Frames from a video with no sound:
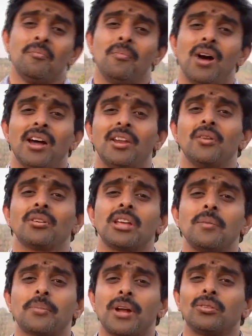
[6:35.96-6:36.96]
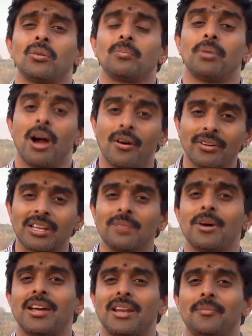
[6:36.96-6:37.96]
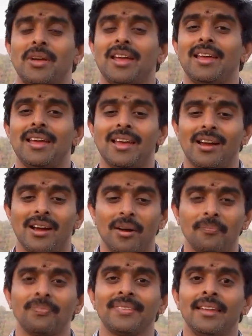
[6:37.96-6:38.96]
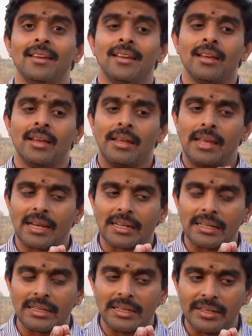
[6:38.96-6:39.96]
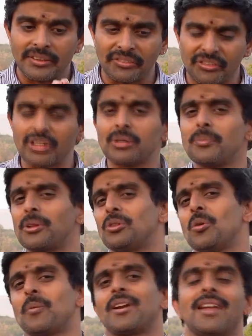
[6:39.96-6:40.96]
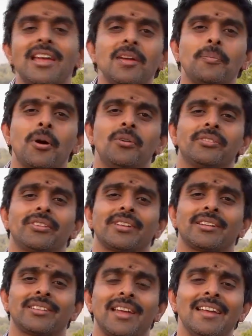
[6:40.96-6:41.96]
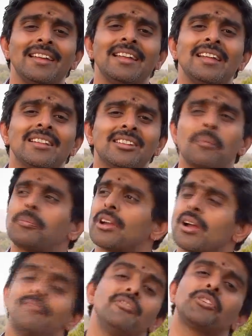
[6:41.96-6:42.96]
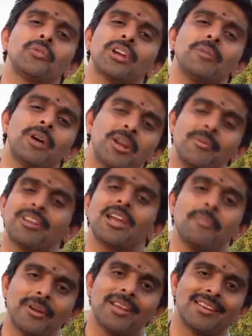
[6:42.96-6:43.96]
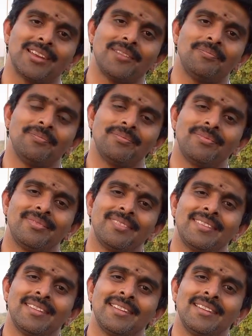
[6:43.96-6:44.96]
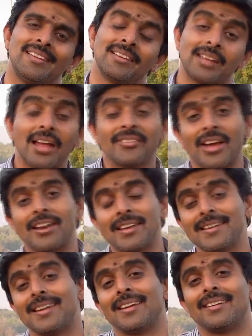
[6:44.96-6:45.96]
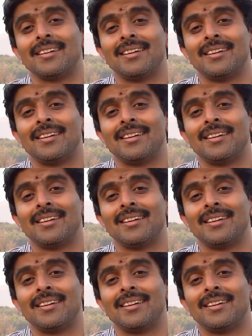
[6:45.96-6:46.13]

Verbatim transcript: मानव के प्रादुर्भाव के बारे में हम एक निश्चित बिंदु पर नहीं पहुंच सकते हैं तब तक हम विश्व के बारे में क्या पढ़ेंगे क्या जानेंगे